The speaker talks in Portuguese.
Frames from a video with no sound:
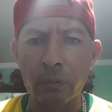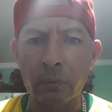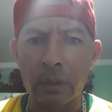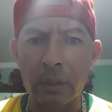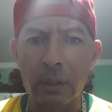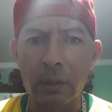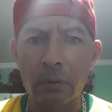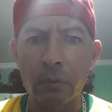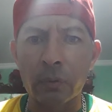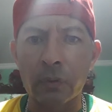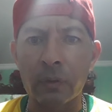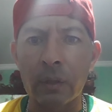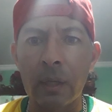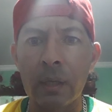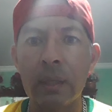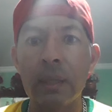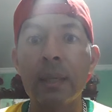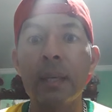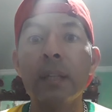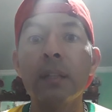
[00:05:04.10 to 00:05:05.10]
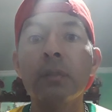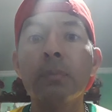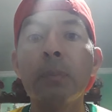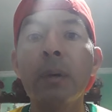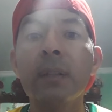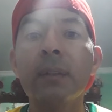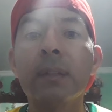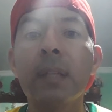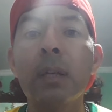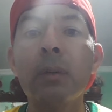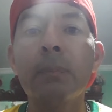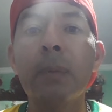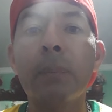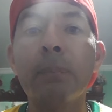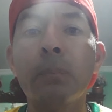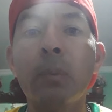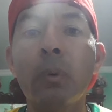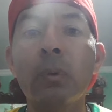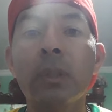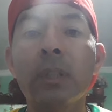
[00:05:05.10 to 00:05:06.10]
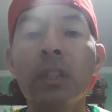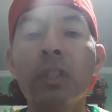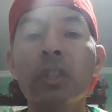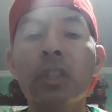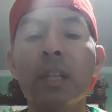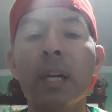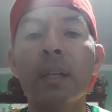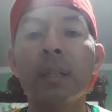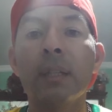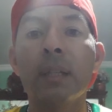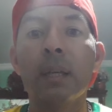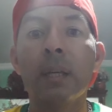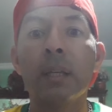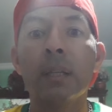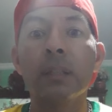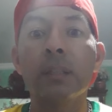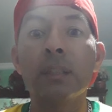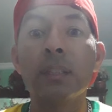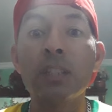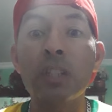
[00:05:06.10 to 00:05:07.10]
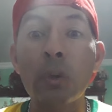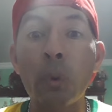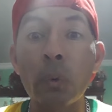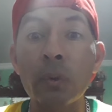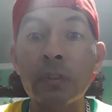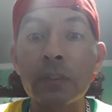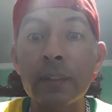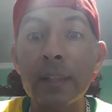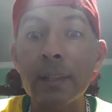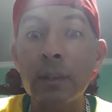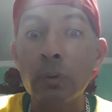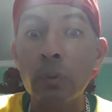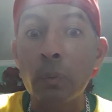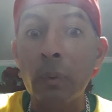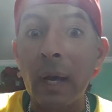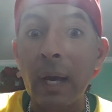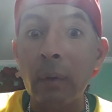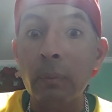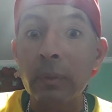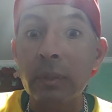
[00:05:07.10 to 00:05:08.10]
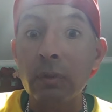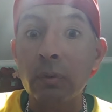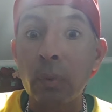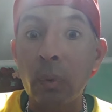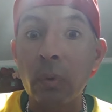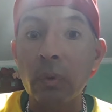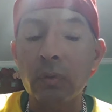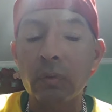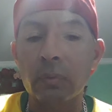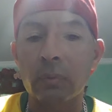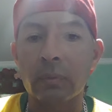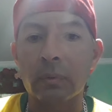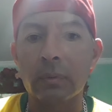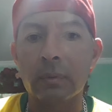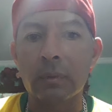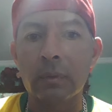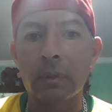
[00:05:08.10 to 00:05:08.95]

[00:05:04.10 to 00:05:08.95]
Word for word: Unidos, eles mantêm uma política de conceituar o idoso.